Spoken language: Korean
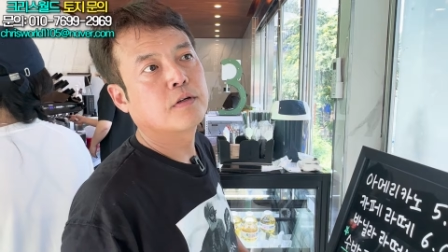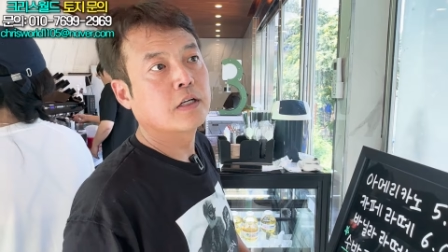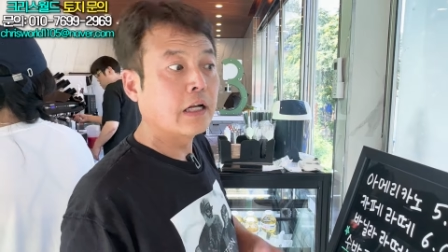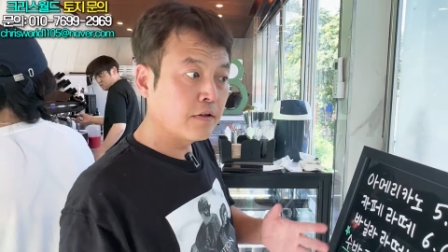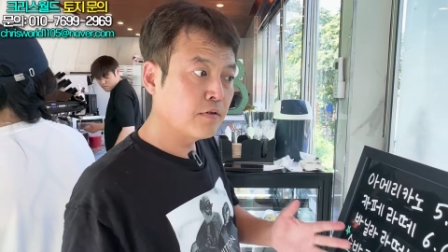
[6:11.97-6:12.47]

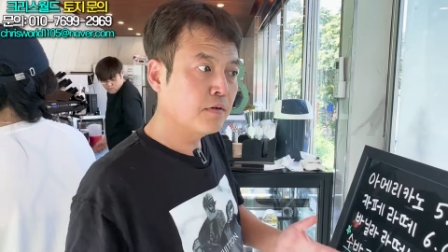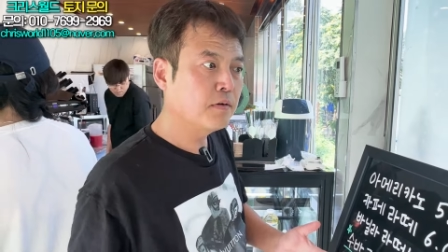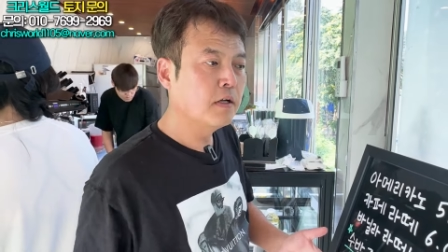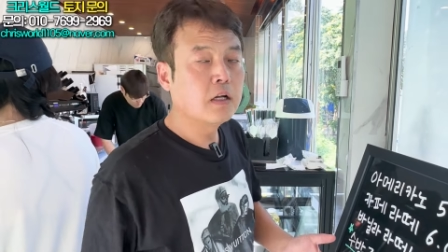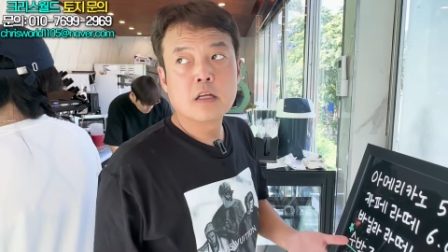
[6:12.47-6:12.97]
그래서
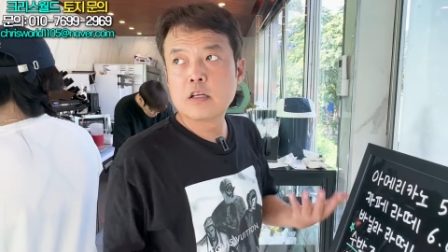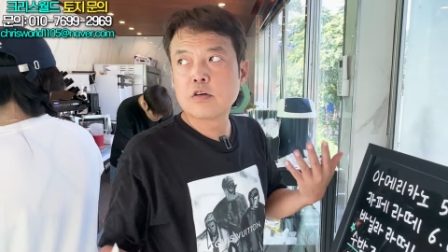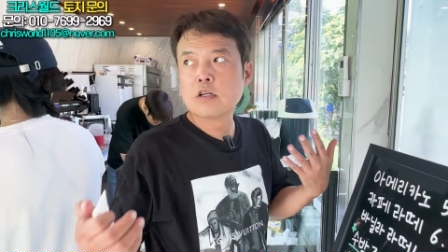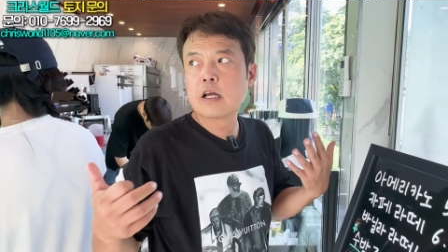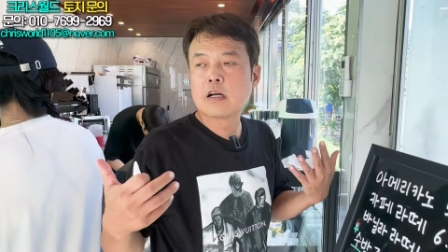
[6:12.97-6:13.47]

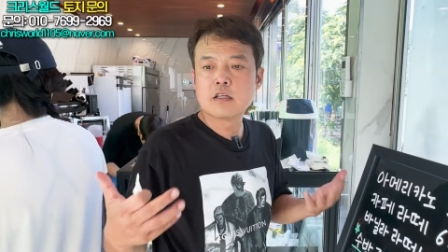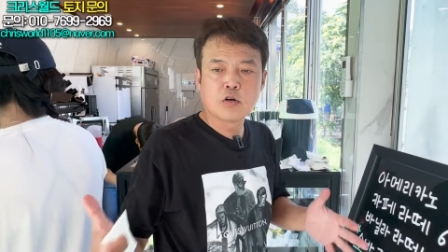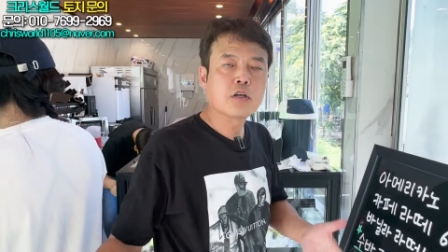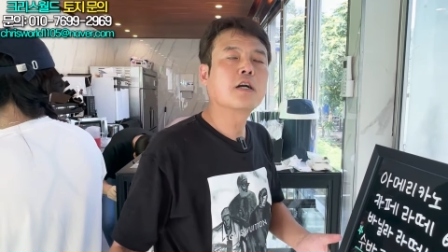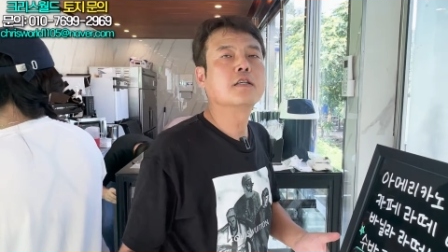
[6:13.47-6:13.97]
이걸 내가
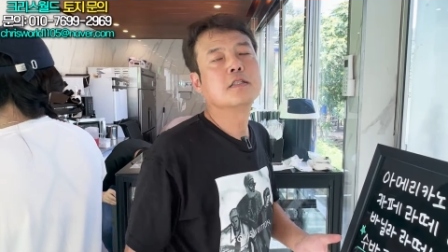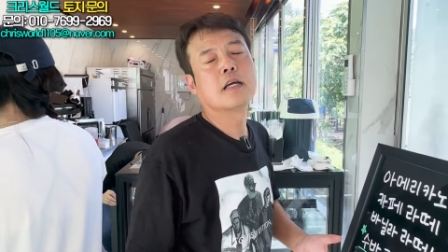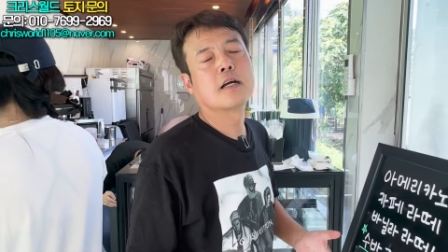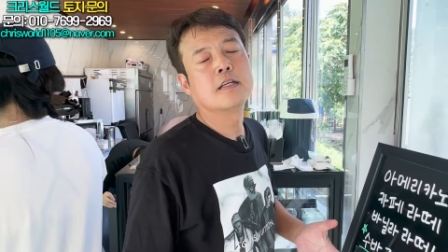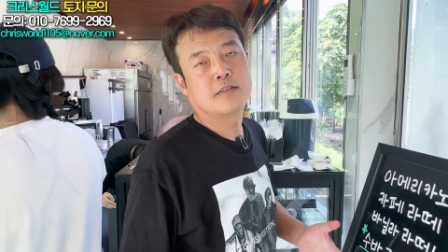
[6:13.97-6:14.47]
여기까지는
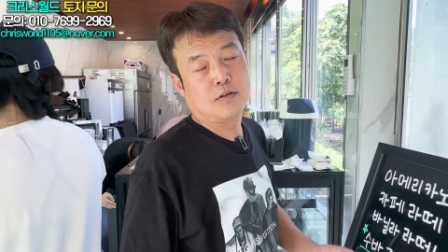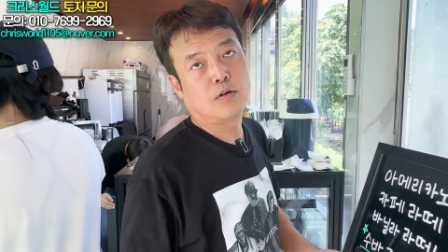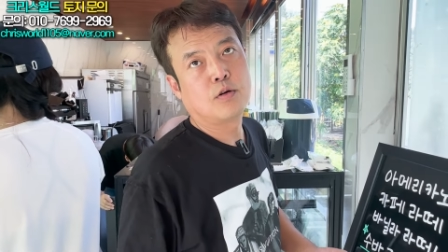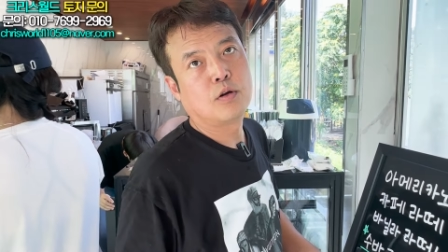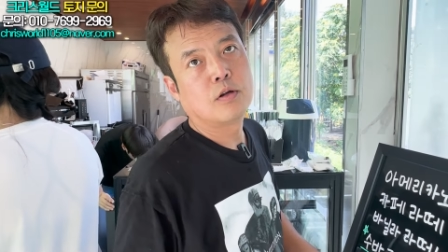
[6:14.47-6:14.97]
내가 했어.
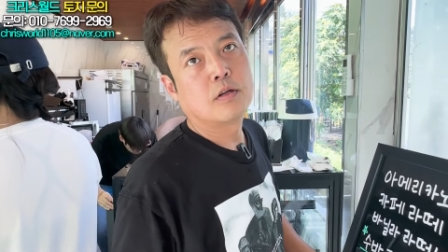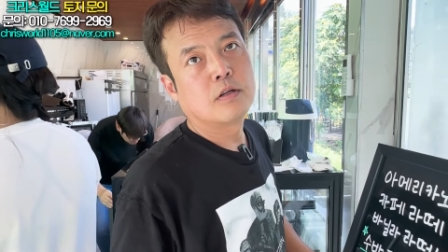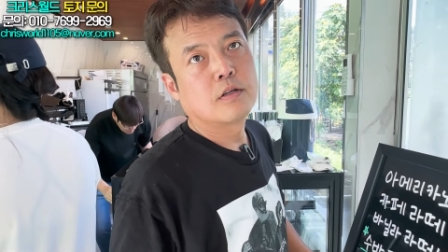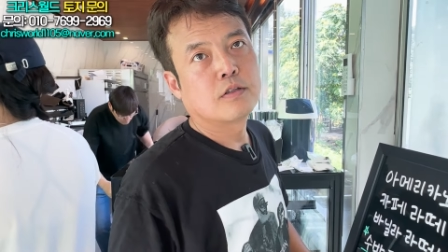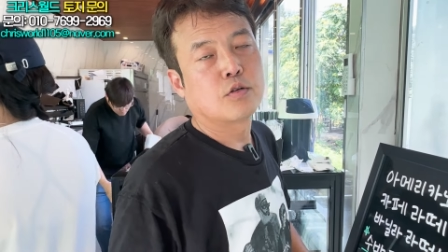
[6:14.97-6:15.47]

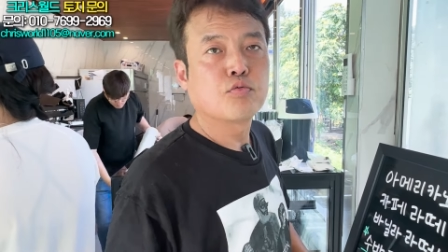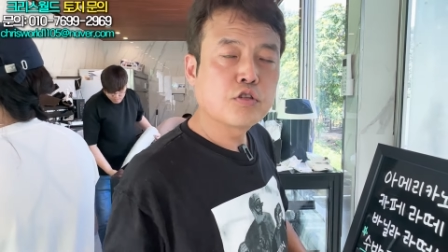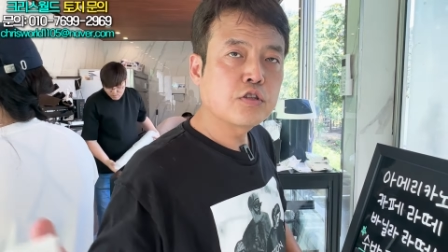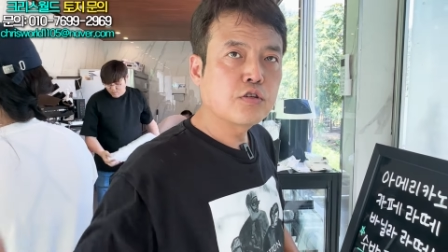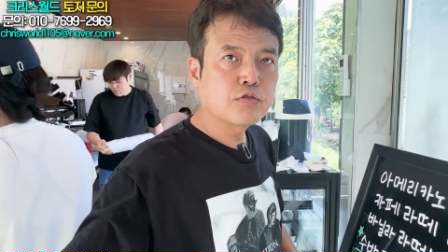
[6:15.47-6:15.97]
저
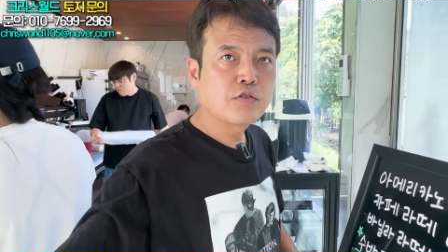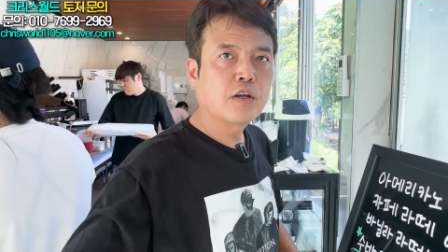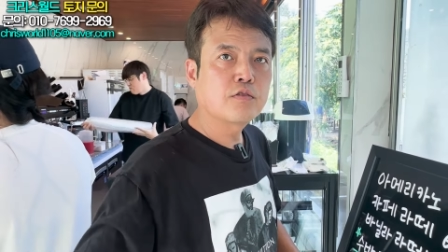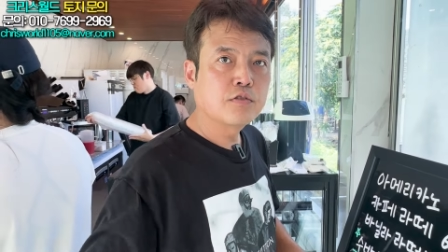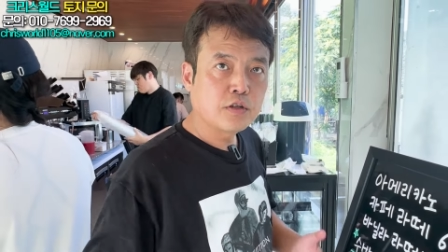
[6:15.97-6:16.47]
푸드트럭도
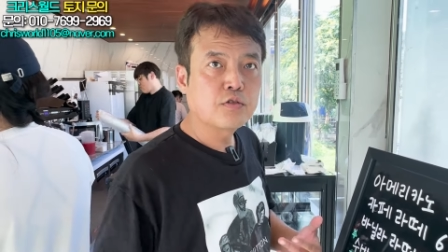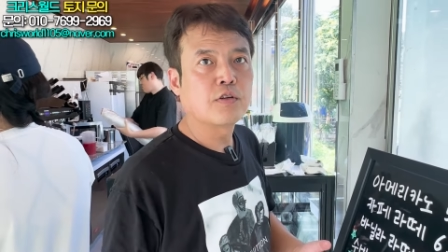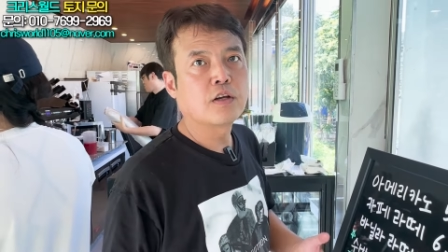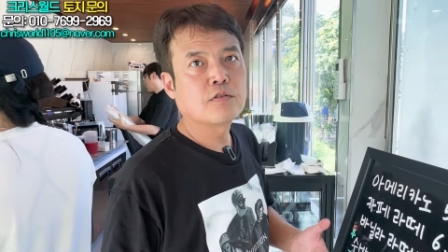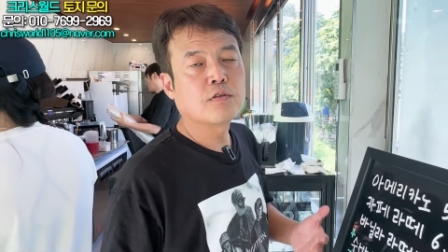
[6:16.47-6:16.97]
했고 이것도
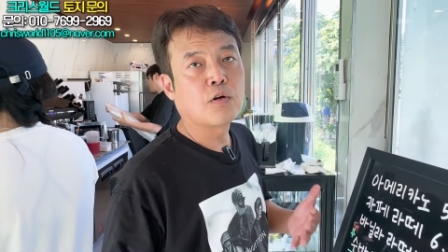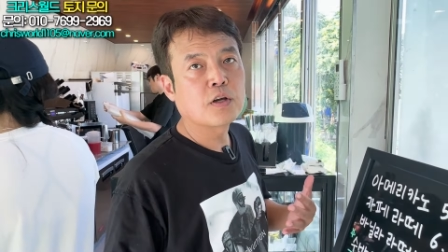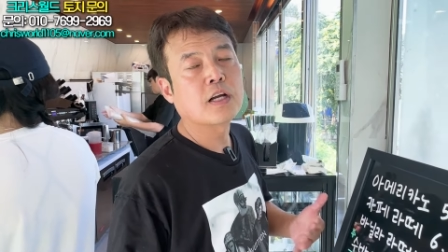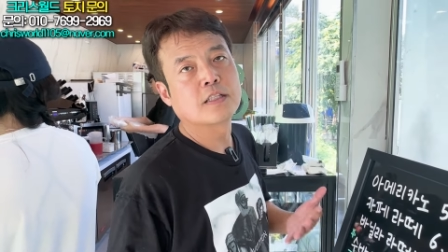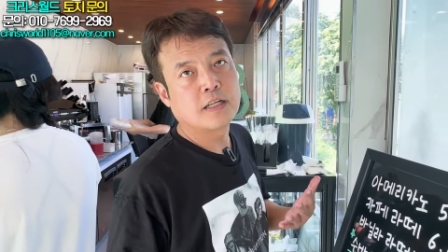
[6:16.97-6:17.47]
했고
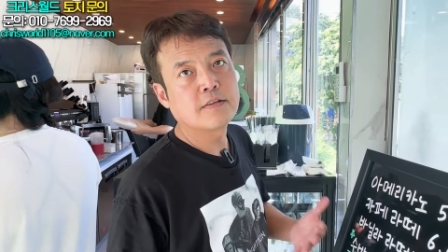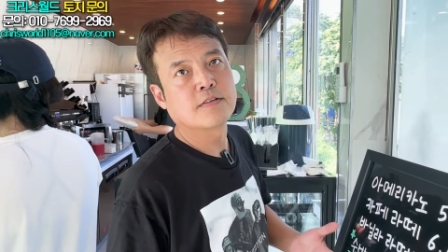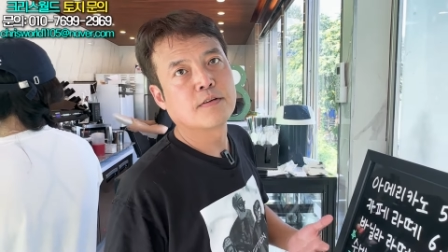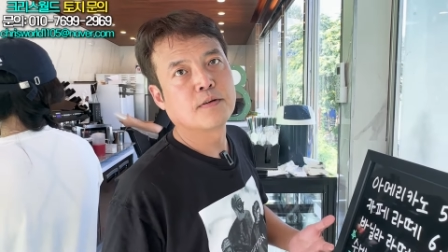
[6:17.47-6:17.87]
거기까지는 했어.